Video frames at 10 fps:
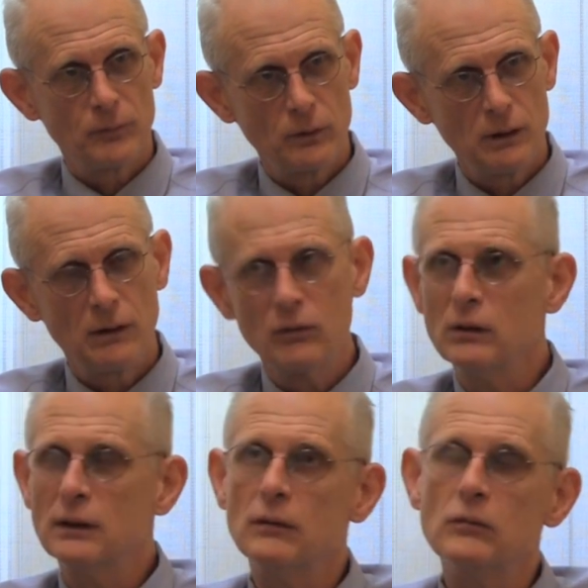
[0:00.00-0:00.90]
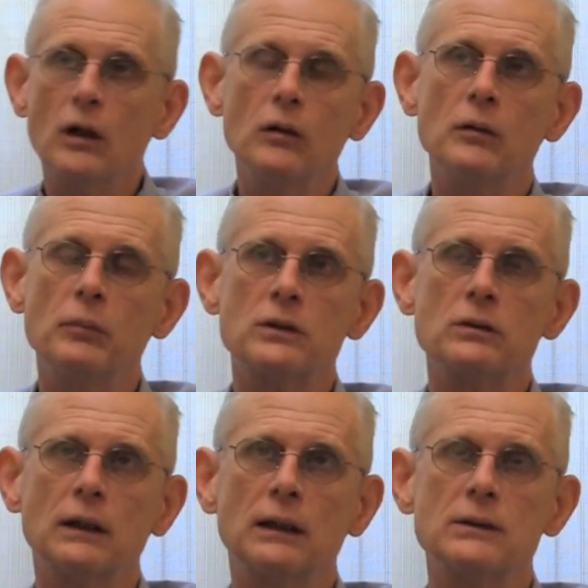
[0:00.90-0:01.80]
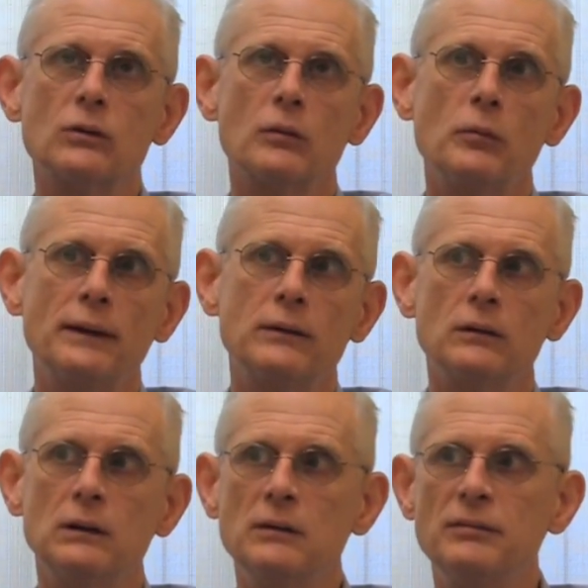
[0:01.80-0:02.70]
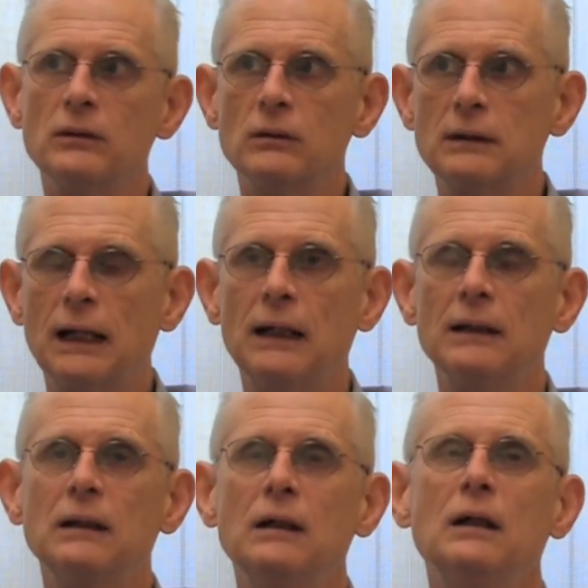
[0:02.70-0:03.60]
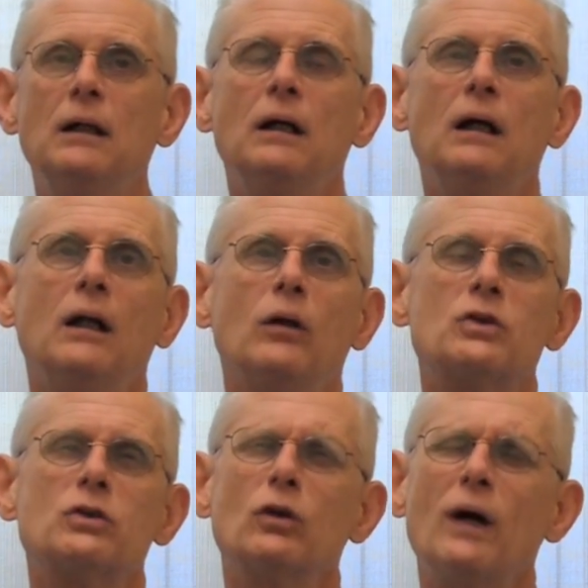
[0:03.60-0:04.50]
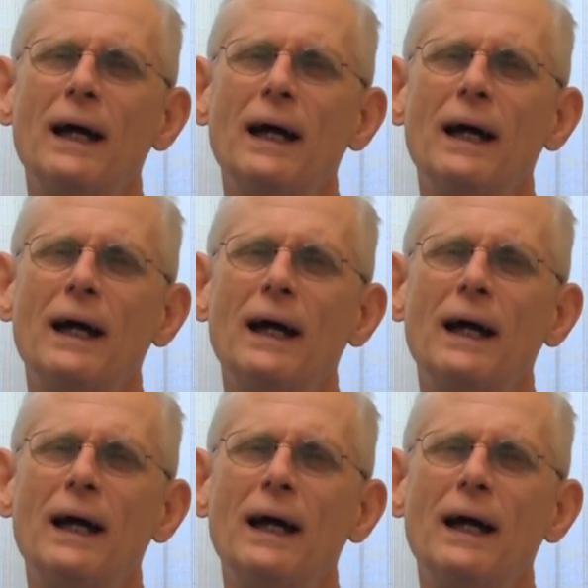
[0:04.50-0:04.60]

Quindi a volte eh, le persone che sono in un momento di difficoltà lo sono